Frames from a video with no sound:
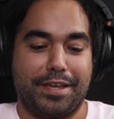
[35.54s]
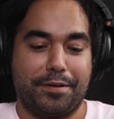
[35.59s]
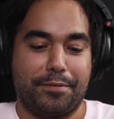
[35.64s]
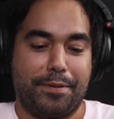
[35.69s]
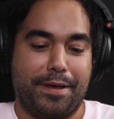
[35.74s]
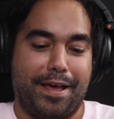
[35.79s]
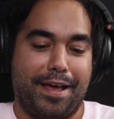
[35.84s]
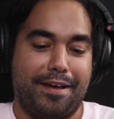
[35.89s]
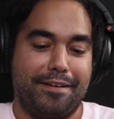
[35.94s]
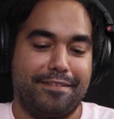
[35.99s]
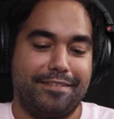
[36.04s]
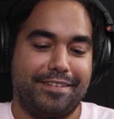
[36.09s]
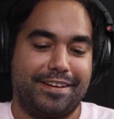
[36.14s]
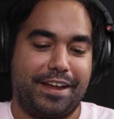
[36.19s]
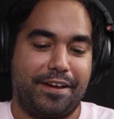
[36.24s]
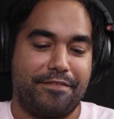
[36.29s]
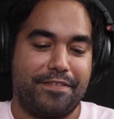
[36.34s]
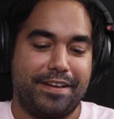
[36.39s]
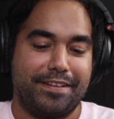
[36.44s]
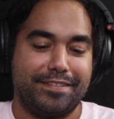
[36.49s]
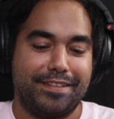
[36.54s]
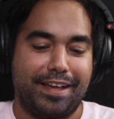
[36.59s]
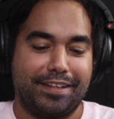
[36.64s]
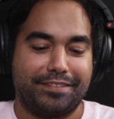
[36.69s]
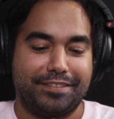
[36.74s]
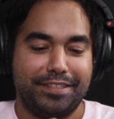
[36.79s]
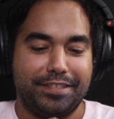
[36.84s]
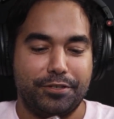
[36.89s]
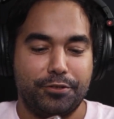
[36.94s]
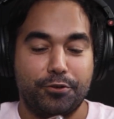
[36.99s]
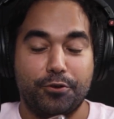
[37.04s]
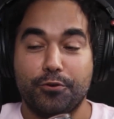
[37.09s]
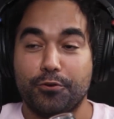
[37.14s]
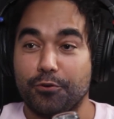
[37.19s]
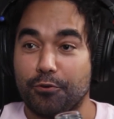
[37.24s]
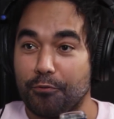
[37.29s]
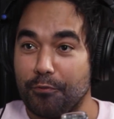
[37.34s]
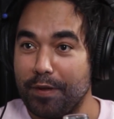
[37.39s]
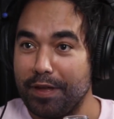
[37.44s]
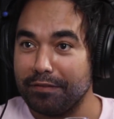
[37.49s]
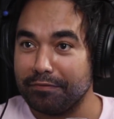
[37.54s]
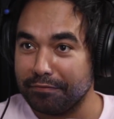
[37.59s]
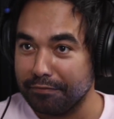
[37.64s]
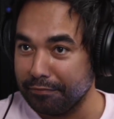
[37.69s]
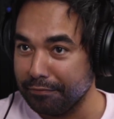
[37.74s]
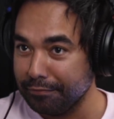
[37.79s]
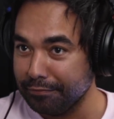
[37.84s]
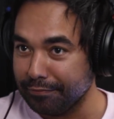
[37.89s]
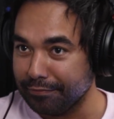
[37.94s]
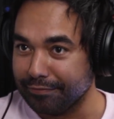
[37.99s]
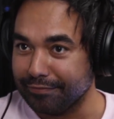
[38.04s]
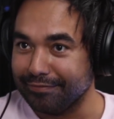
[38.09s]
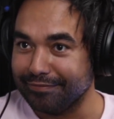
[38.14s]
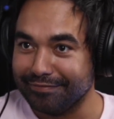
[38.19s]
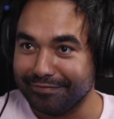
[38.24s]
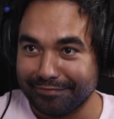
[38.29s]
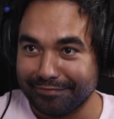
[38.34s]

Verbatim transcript: ¿verdad? Café Andati Gourmet. Mm, mm,